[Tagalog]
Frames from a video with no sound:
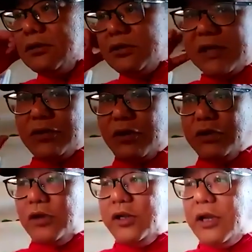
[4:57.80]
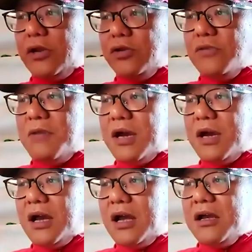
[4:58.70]
Sana tuloy-tuloy kayo, yung
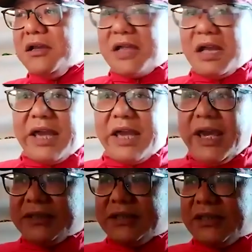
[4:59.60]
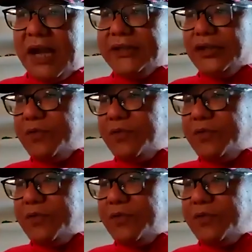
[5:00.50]
mga nag-exercise,